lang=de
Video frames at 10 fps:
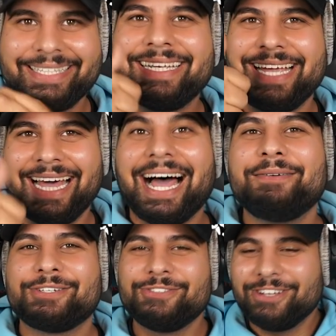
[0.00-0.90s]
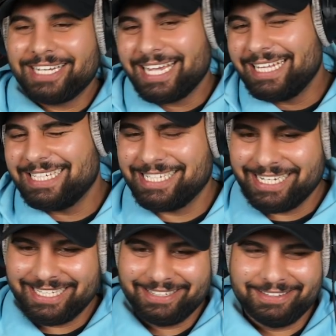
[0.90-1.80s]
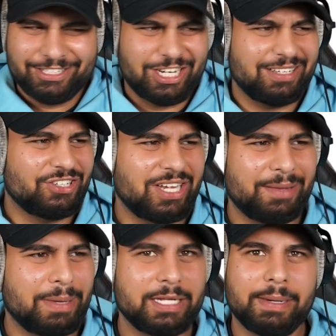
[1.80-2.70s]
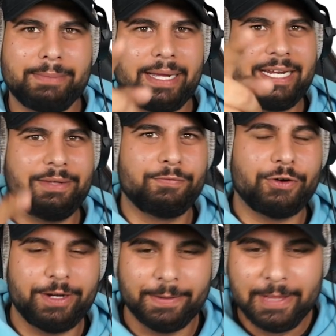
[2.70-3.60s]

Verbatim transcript: Ja, habe ich gut noch gerettet, Chat. ich meine, meine lieben Freunde.